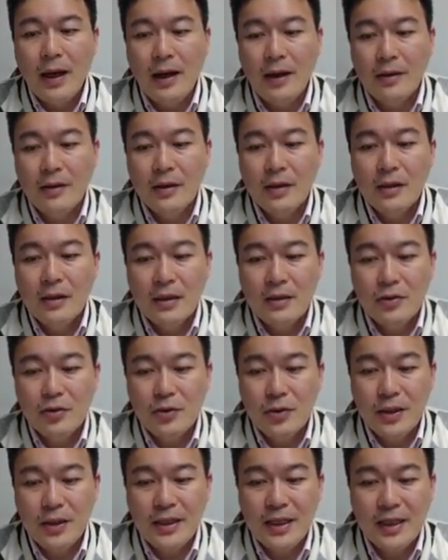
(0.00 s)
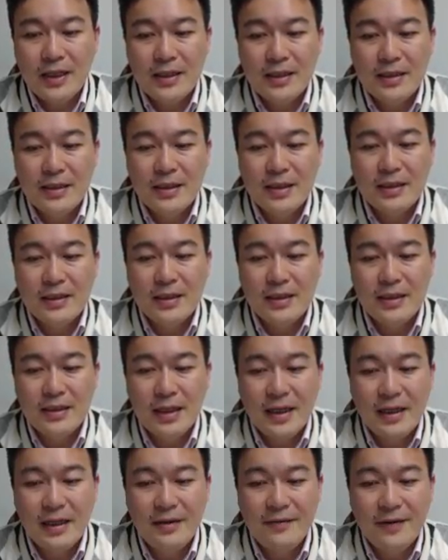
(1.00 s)
好，那最大的这个正
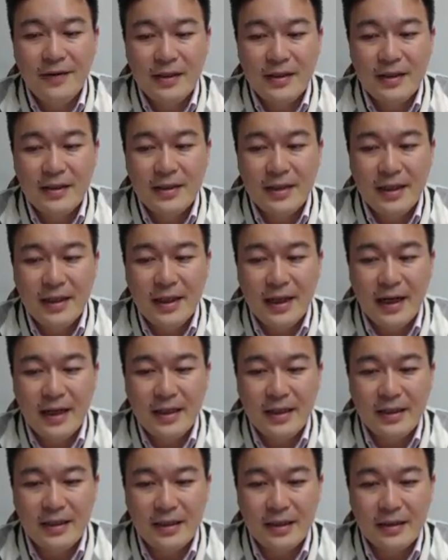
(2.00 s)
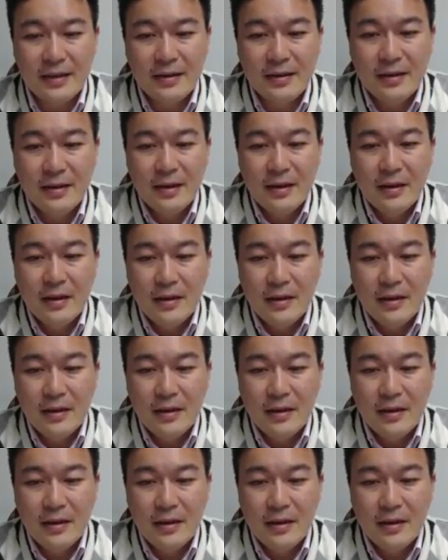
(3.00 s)
向力发生在哪里呢？